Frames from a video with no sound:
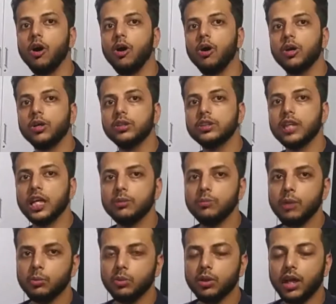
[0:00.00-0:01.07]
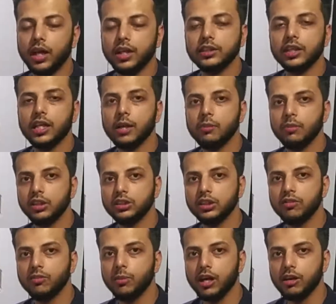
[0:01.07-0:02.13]
और साथ में आपको ढाई हज़ार एम
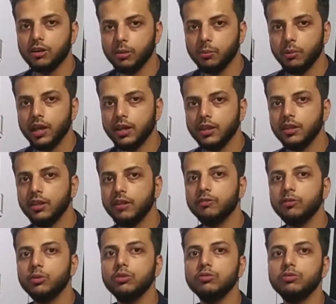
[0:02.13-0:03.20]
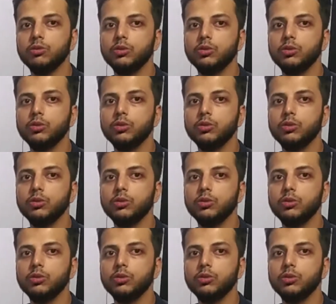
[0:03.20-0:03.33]
की बैटरी मिलेगी ये फ़ोन